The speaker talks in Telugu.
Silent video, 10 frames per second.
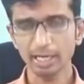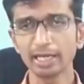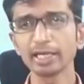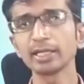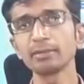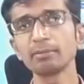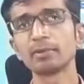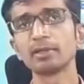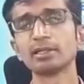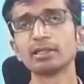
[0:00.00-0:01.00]
అలాగే
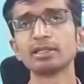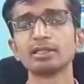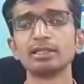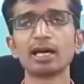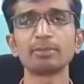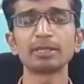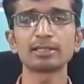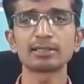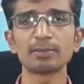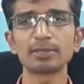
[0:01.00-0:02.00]
ధార్మిక
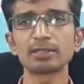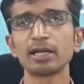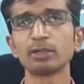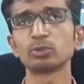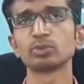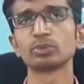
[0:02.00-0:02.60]
సంస్థలు